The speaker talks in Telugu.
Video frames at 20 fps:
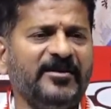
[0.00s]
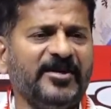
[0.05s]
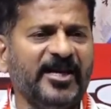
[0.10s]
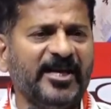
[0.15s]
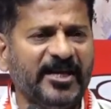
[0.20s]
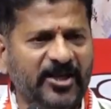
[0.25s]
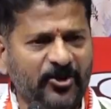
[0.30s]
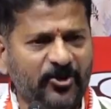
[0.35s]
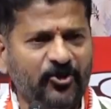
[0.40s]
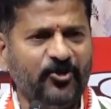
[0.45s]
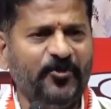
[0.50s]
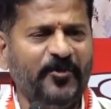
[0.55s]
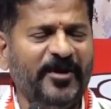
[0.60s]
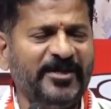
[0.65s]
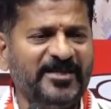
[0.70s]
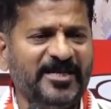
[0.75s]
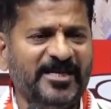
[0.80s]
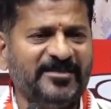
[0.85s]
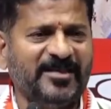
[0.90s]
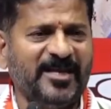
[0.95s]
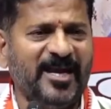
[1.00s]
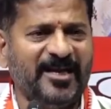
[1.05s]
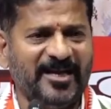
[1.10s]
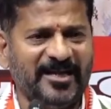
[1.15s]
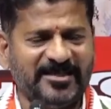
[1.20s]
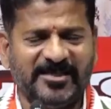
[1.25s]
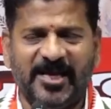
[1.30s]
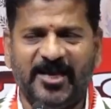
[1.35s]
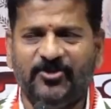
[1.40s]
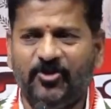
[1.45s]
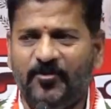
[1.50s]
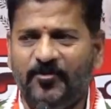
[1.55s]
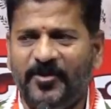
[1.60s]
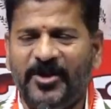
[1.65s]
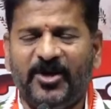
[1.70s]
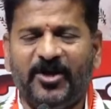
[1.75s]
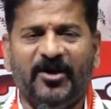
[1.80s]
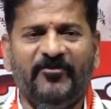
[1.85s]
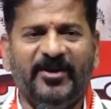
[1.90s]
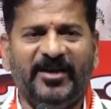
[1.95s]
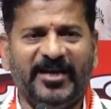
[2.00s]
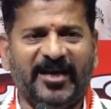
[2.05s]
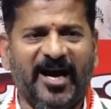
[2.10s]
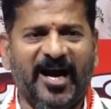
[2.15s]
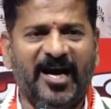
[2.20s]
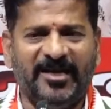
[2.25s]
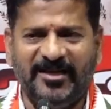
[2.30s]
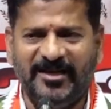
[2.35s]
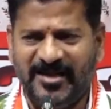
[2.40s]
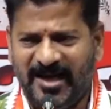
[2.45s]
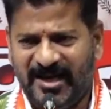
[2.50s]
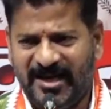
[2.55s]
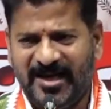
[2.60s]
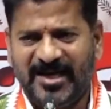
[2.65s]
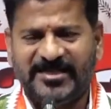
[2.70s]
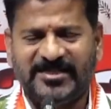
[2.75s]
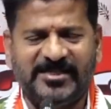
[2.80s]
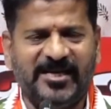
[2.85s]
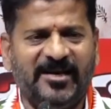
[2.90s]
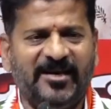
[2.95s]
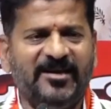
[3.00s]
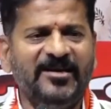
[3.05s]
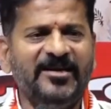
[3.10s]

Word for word: రిక్రూట్మెంట్ చేస్తా లక్ష తొంభై ఒక్క వేల ఖాళీల లక్ష